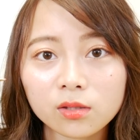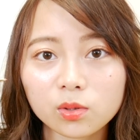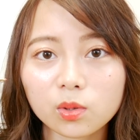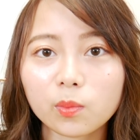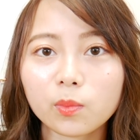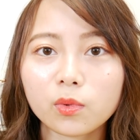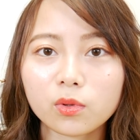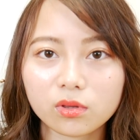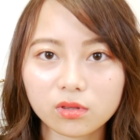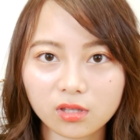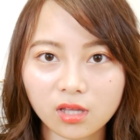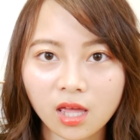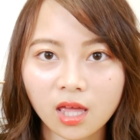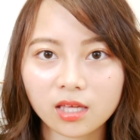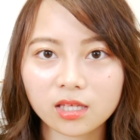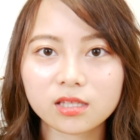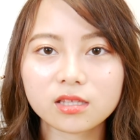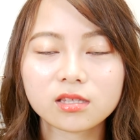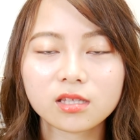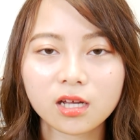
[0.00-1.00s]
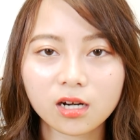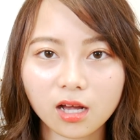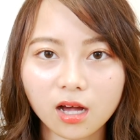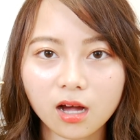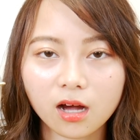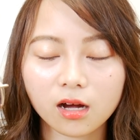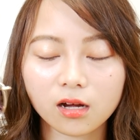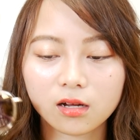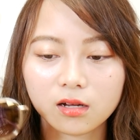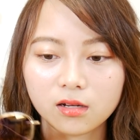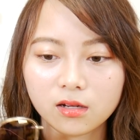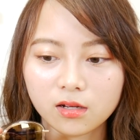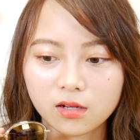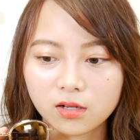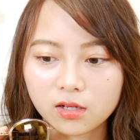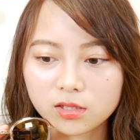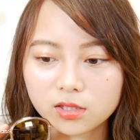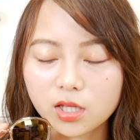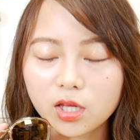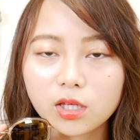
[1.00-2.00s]
と思って行ったら
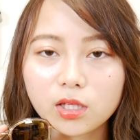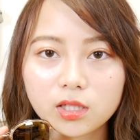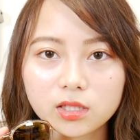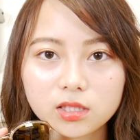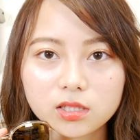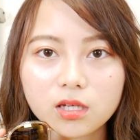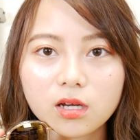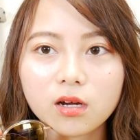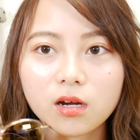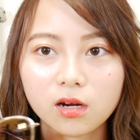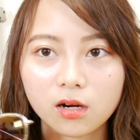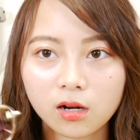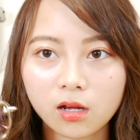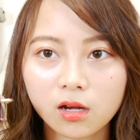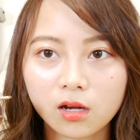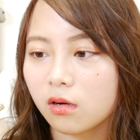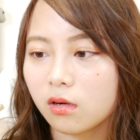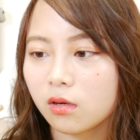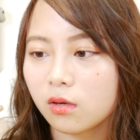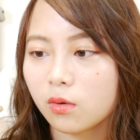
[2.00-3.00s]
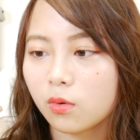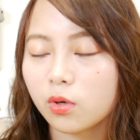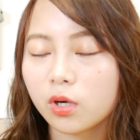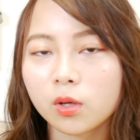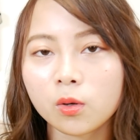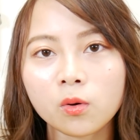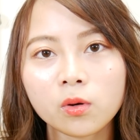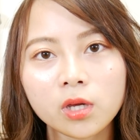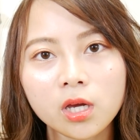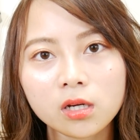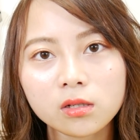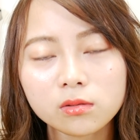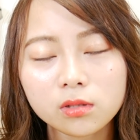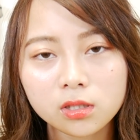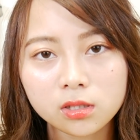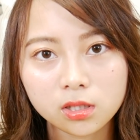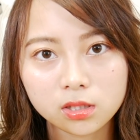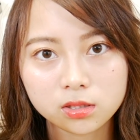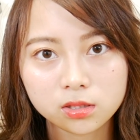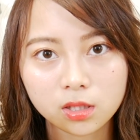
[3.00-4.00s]
店員さんから「これ500
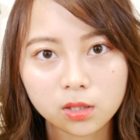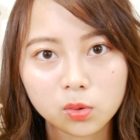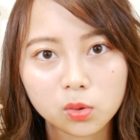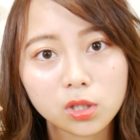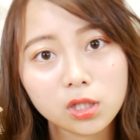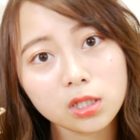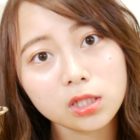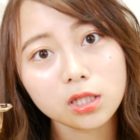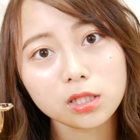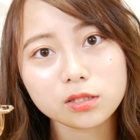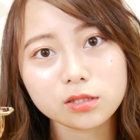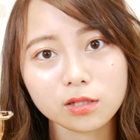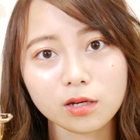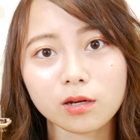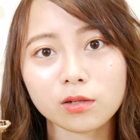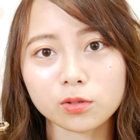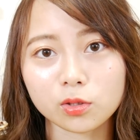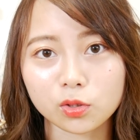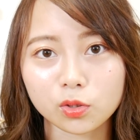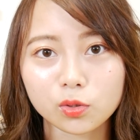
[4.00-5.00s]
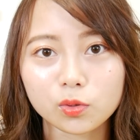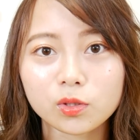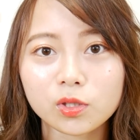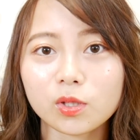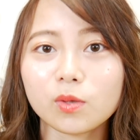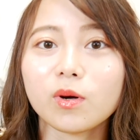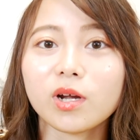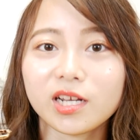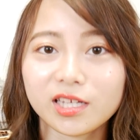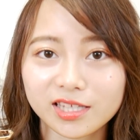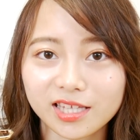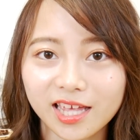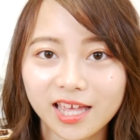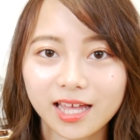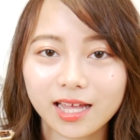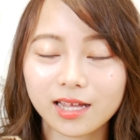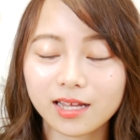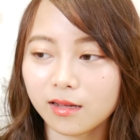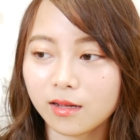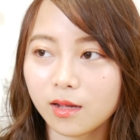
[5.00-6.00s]
円ですけどいいですか?」って急に言われ
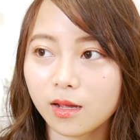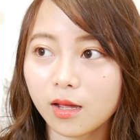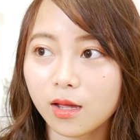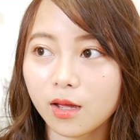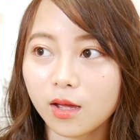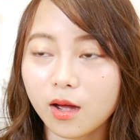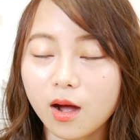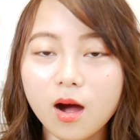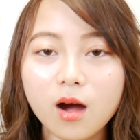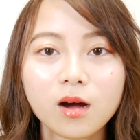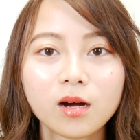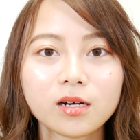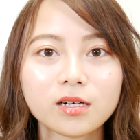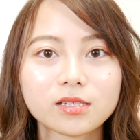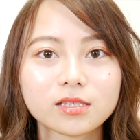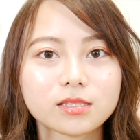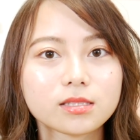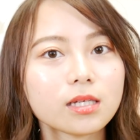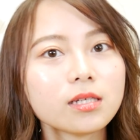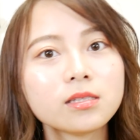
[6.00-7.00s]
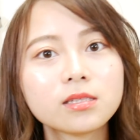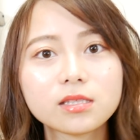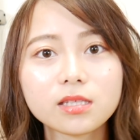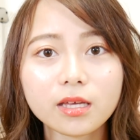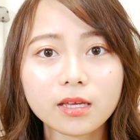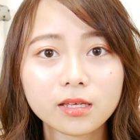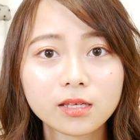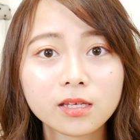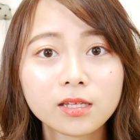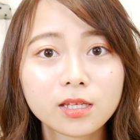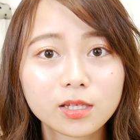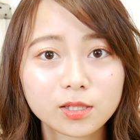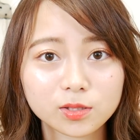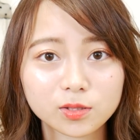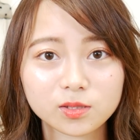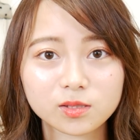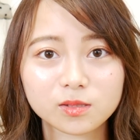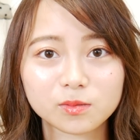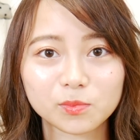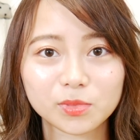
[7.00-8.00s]
て「あ全然いいで
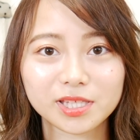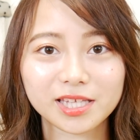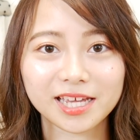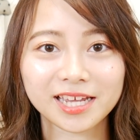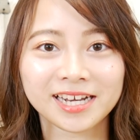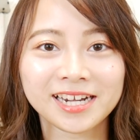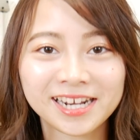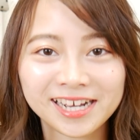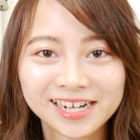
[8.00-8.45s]
す」みたいな